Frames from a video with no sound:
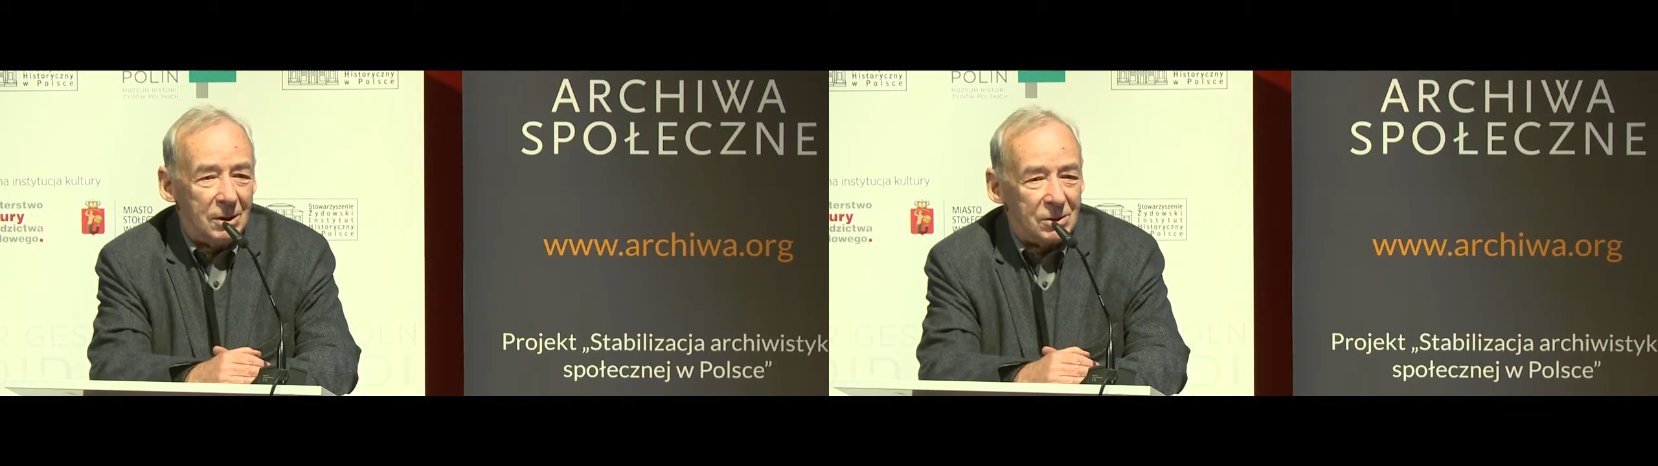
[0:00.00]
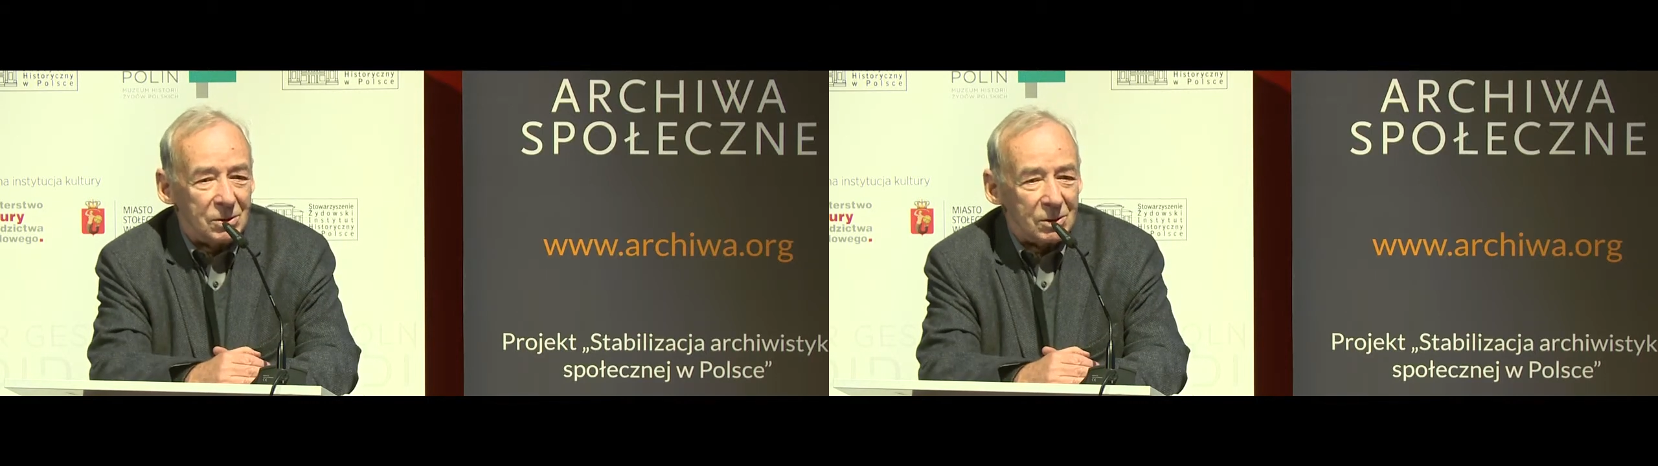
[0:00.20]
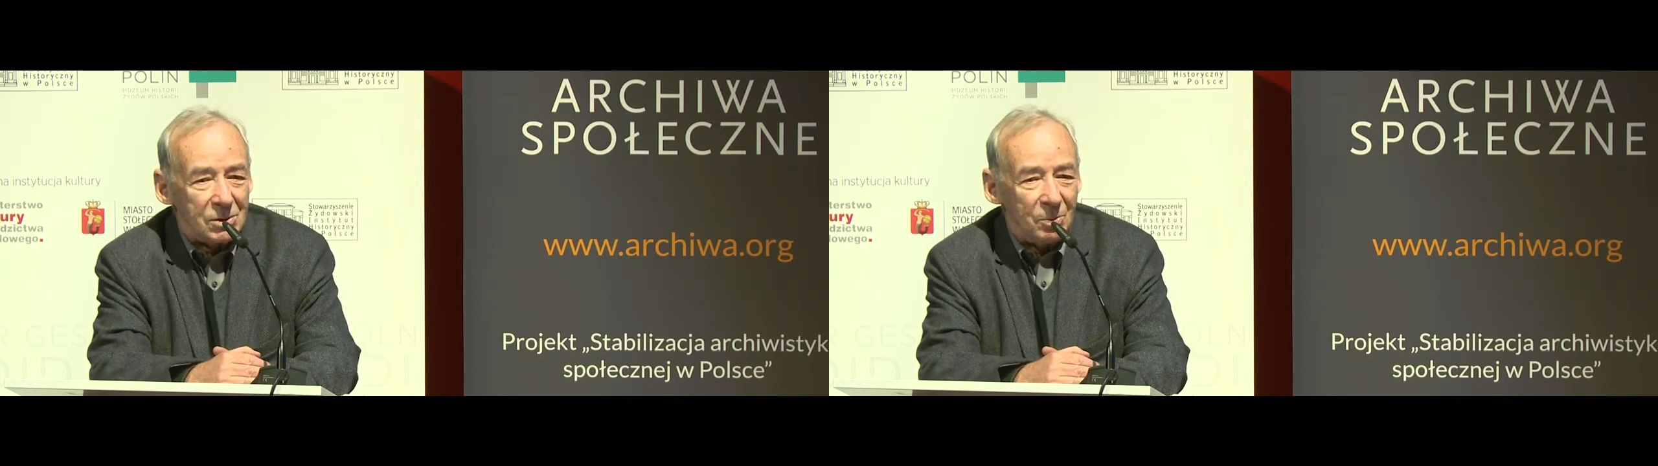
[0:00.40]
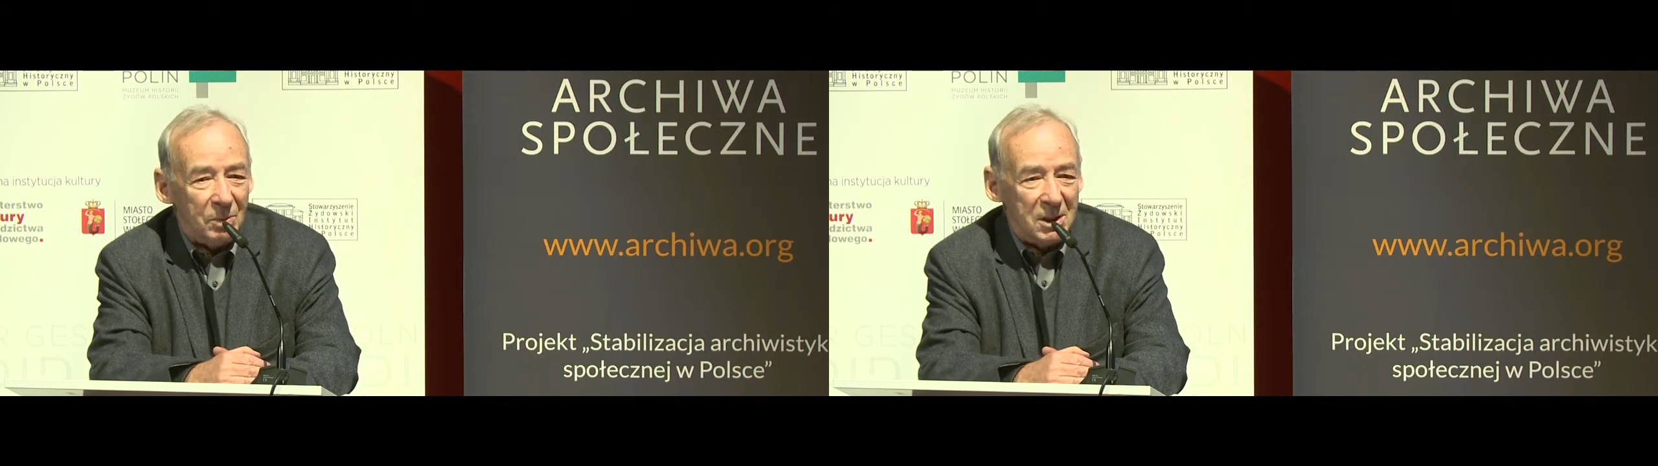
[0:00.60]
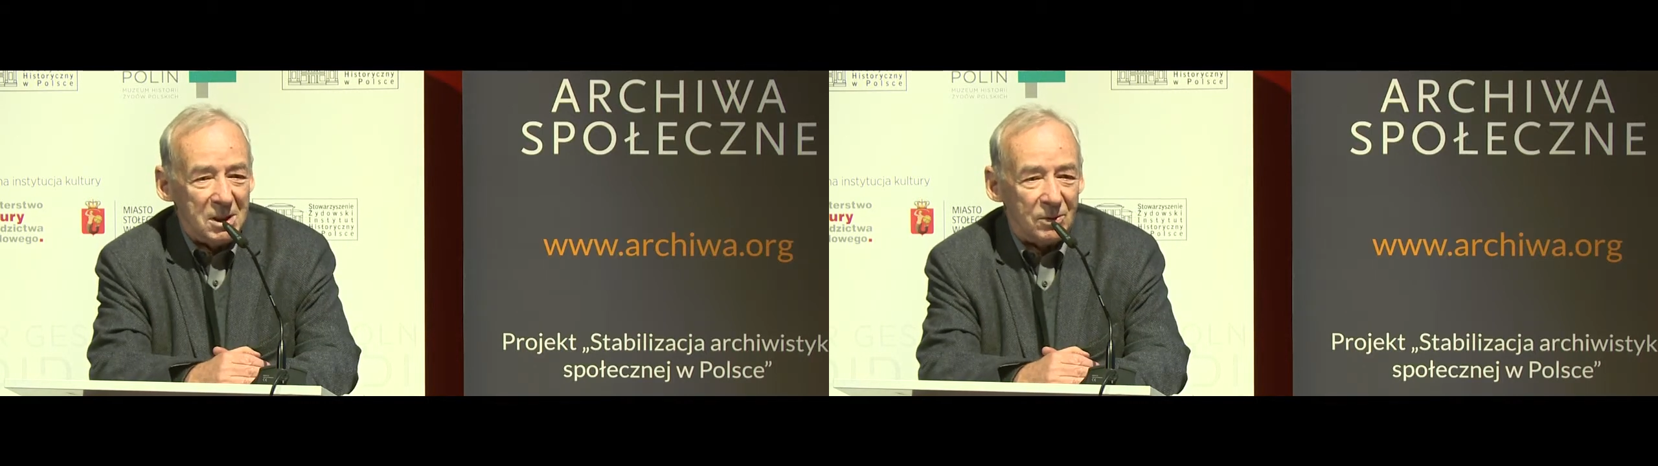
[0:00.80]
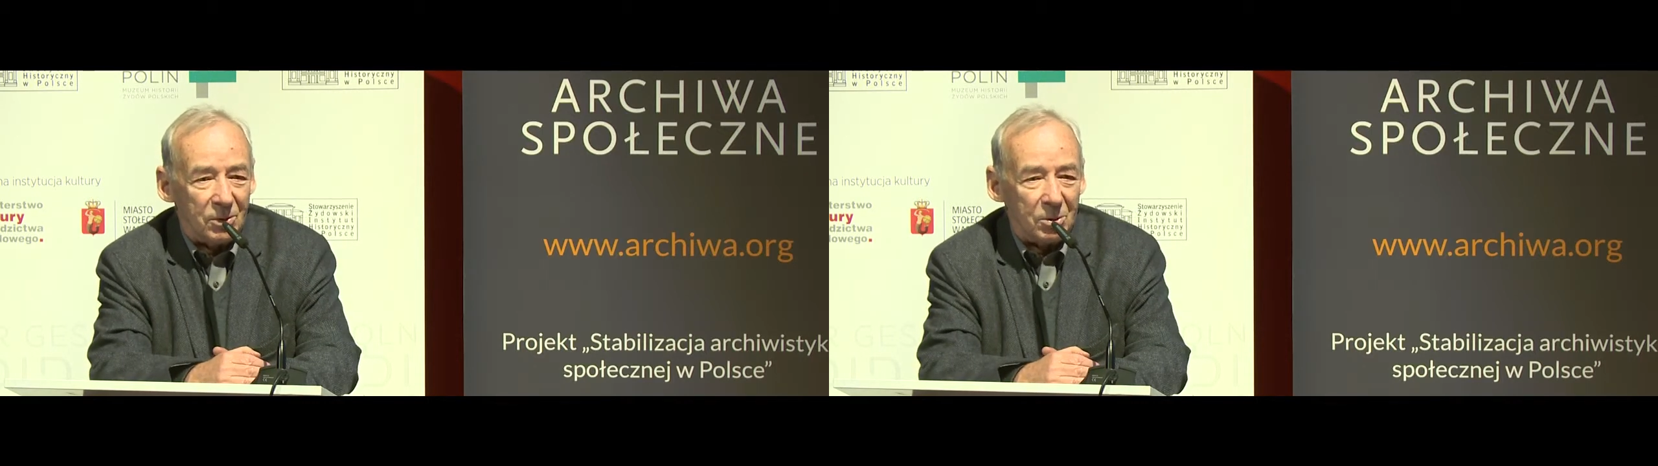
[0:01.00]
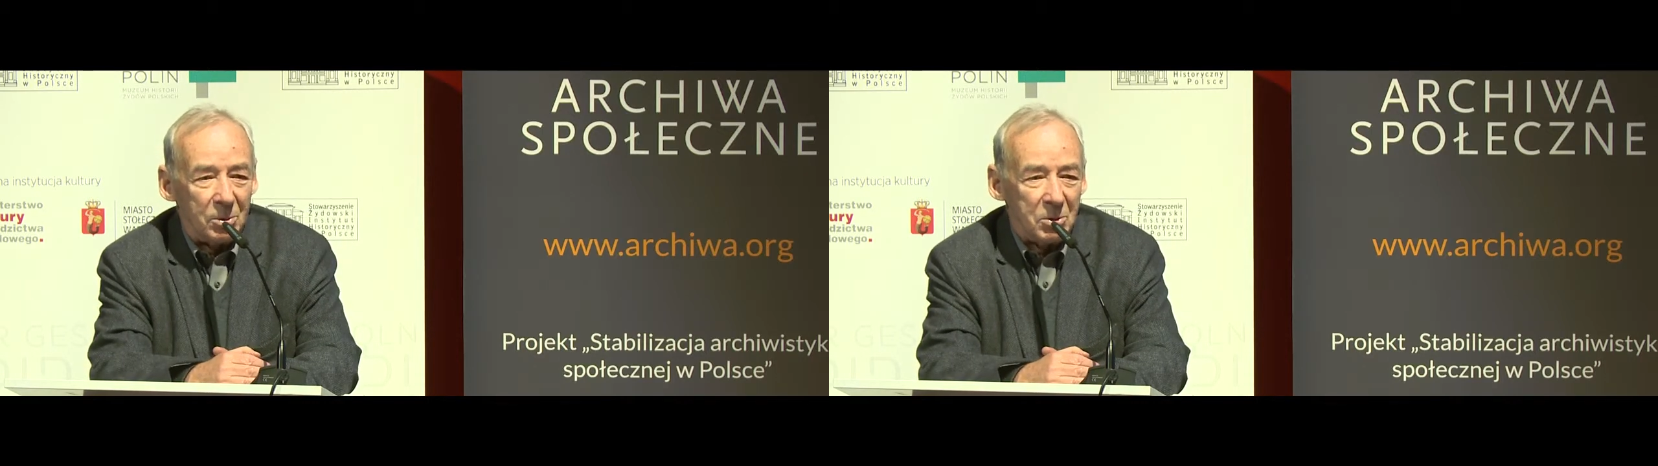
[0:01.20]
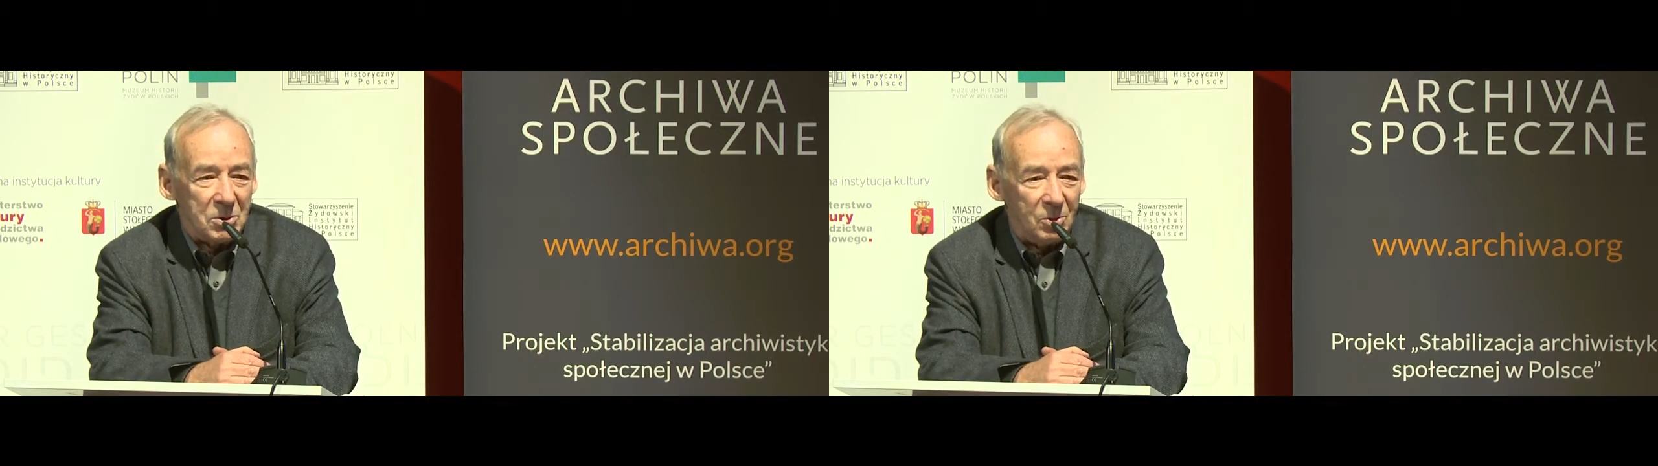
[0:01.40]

co, co państwo robi,